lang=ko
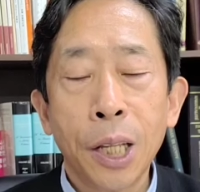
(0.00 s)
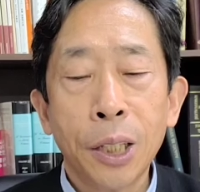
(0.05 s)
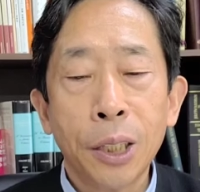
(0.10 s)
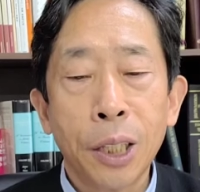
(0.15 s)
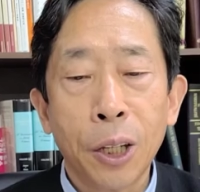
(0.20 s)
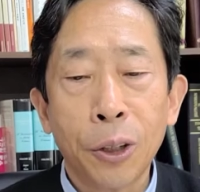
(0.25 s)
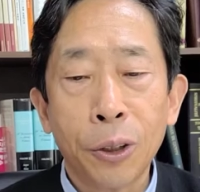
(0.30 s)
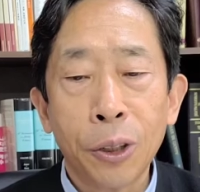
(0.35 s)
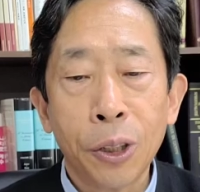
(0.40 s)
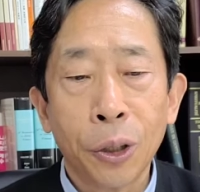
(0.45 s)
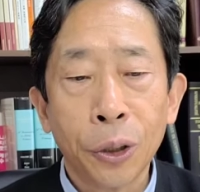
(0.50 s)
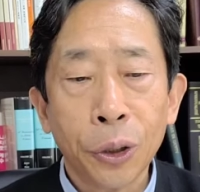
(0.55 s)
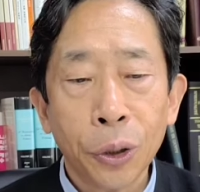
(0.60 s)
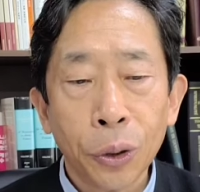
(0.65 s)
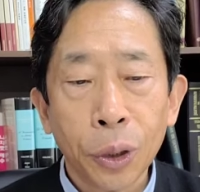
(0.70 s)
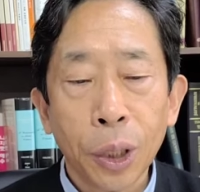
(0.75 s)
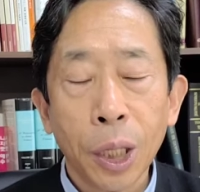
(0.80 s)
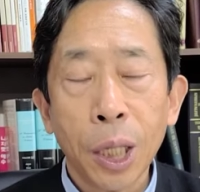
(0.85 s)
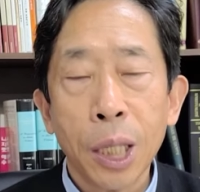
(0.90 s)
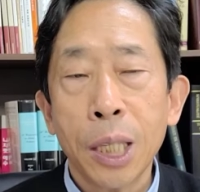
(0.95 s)
대한 예언을
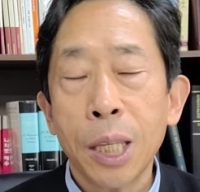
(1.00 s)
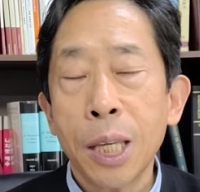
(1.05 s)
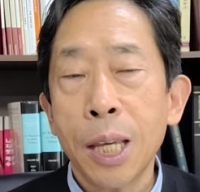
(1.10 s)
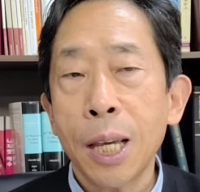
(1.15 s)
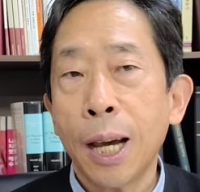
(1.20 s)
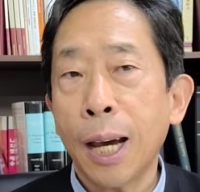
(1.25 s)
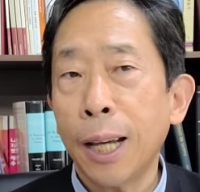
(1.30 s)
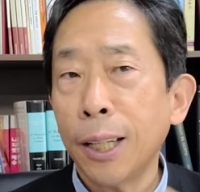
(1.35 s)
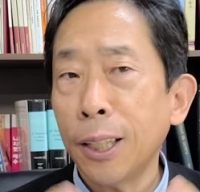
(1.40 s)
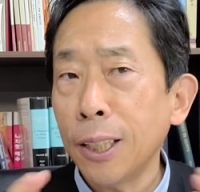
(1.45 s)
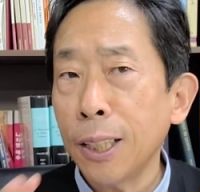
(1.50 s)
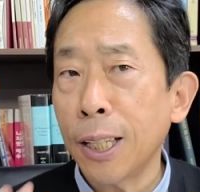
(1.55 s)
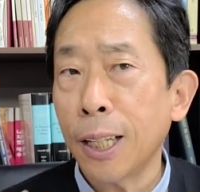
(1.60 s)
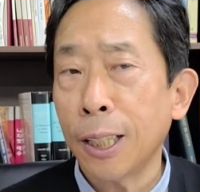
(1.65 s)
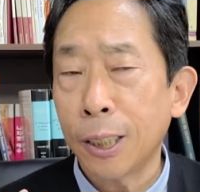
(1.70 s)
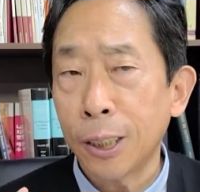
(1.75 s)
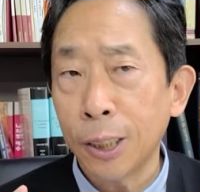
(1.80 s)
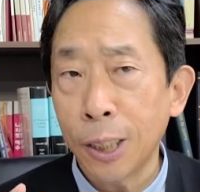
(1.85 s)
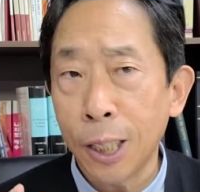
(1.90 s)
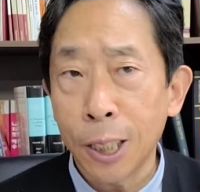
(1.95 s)
어떻게
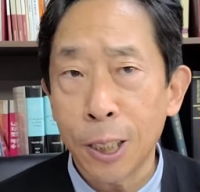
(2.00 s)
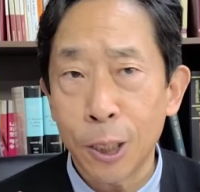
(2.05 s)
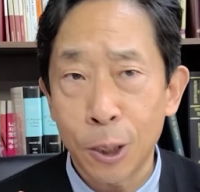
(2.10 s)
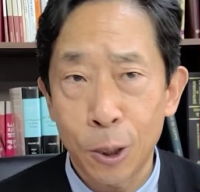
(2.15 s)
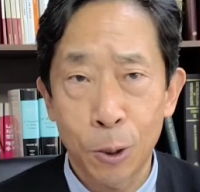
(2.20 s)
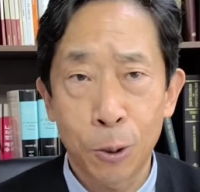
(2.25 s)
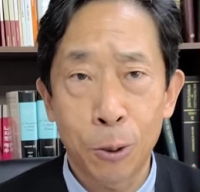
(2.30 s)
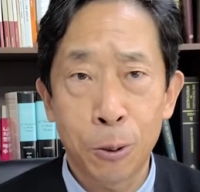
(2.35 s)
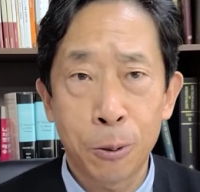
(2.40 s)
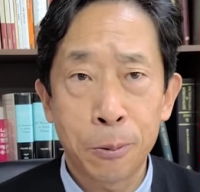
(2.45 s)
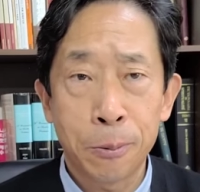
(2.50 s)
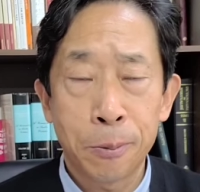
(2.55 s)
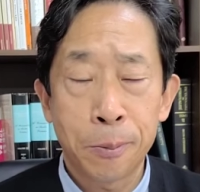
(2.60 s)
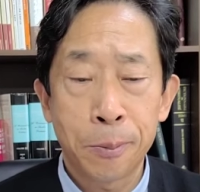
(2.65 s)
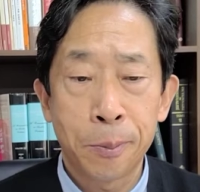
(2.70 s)
이해하느냐 그 얘기죠